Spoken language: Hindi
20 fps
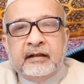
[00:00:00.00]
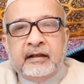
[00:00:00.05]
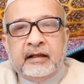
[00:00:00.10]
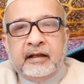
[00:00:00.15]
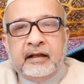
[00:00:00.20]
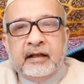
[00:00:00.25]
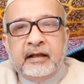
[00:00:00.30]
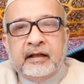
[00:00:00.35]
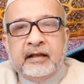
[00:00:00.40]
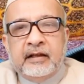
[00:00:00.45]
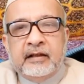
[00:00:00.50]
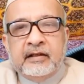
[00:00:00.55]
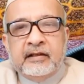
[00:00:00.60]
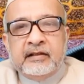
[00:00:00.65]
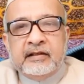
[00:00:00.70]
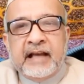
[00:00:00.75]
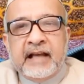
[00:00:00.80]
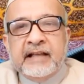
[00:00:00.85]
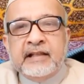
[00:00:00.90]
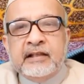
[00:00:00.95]
कि
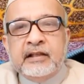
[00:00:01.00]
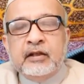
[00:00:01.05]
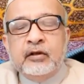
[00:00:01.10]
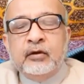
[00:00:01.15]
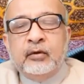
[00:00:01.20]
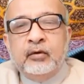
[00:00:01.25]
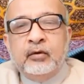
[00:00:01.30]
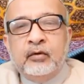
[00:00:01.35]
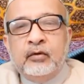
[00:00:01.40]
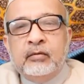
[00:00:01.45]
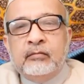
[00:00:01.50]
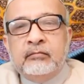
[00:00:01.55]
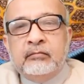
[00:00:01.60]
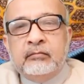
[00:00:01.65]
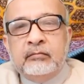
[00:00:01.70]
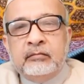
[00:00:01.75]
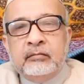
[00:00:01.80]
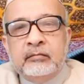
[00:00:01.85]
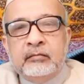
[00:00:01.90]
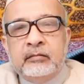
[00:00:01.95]
साइंसी ूम
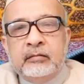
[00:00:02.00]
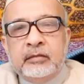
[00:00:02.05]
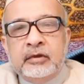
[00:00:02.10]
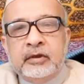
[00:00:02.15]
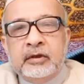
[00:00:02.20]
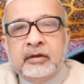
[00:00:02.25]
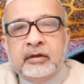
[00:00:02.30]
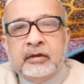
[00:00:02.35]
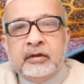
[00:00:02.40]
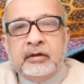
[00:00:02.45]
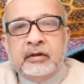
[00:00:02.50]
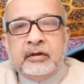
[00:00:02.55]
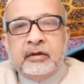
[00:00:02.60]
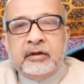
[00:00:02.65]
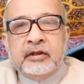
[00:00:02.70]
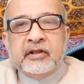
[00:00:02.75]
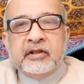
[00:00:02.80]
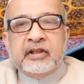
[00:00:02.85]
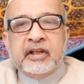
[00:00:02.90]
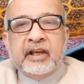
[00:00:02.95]

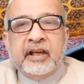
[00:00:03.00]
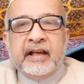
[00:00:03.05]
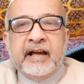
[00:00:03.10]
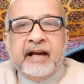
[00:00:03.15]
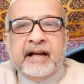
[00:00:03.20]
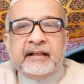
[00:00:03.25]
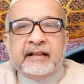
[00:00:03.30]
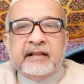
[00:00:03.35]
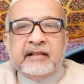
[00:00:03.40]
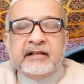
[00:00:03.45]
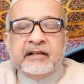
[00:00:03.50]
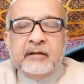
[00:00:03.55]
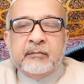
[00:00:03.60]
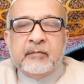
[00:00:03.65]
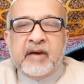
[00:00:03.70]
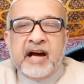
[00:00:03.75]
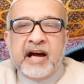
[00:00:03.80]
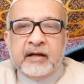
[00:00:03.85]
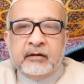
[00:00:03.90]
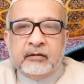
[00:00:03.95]
इसके अहाते से
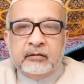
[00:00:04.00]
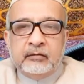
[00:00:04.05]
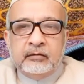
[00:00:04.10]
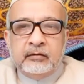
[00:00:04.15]
बाहर